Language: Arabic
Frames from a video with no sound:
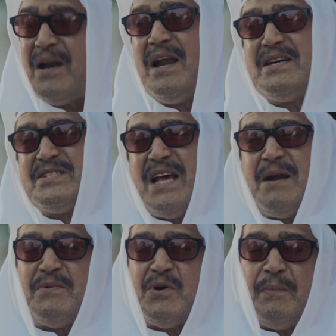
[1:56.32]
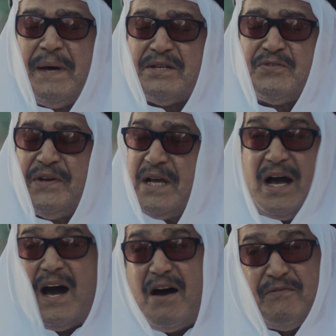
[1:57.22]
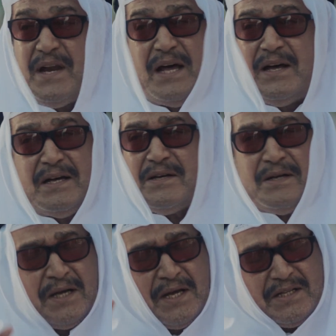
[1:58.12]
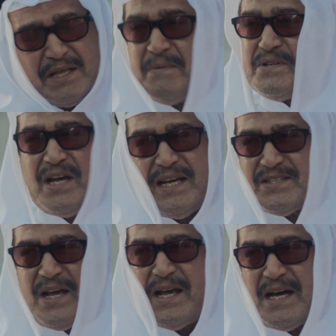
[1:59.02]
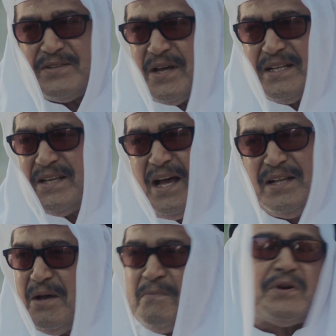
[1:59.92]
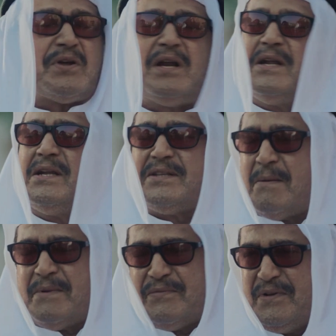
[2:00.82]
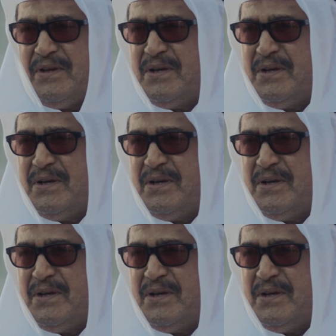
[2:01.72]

الله يسلمك ويبارك فيك اخاف ان آه، آه، تبي شيء شيء ترى تحت امرك اللي تامر فيه